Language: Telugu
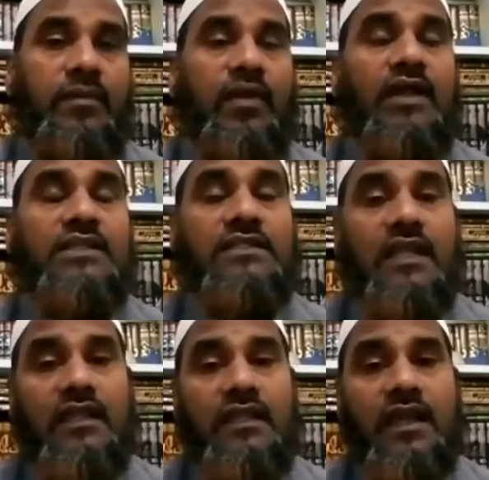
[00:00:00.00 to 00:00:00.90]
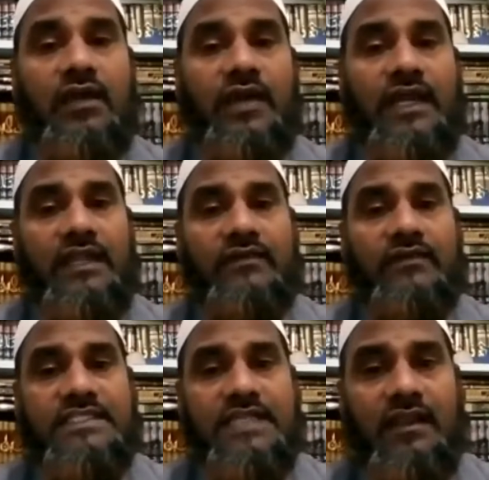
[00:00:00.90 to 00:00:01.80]
ప్రవక్త సలల్లాహు అలీ
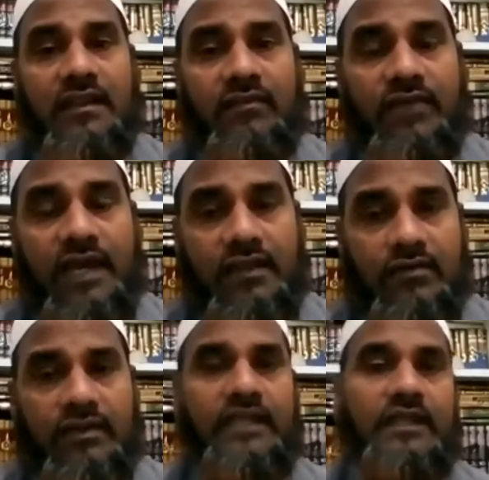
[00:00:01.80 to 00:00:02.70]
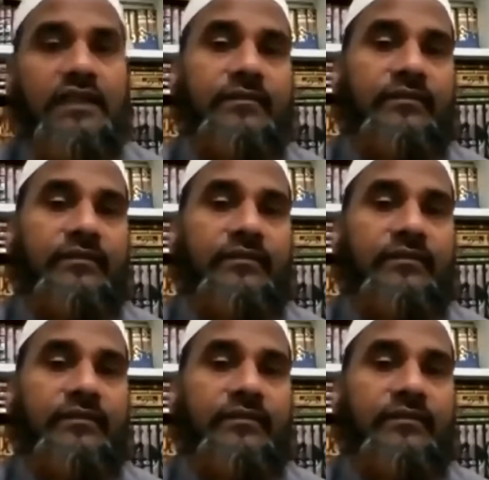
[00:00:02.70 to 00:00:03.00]
వసల్లం వారి నుండి